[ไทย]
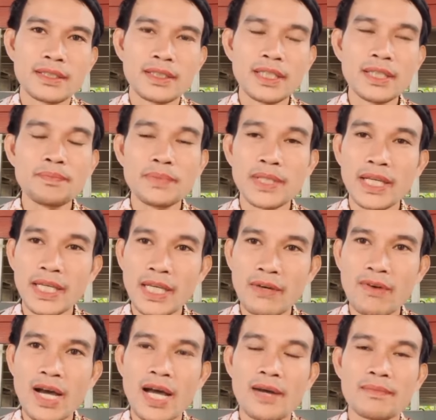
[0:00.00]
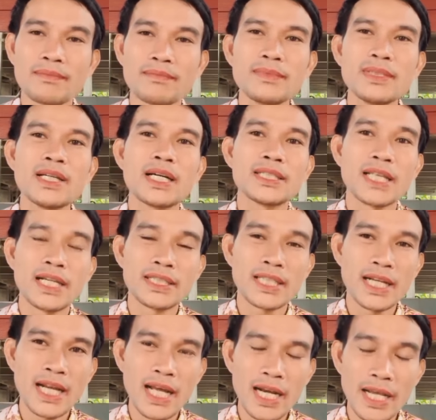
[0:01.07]
คิดเพียงแค่ว่าเมื่อฉันช
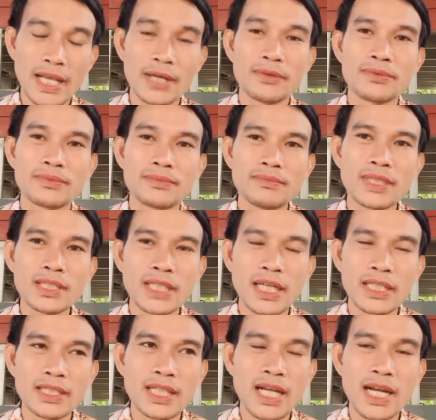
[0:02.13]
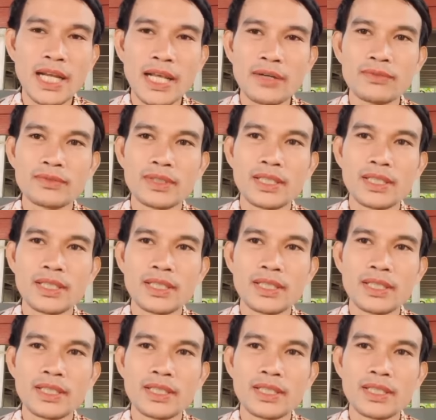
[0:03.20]
นะแล้ว เมื่อฉันชนะแล้ว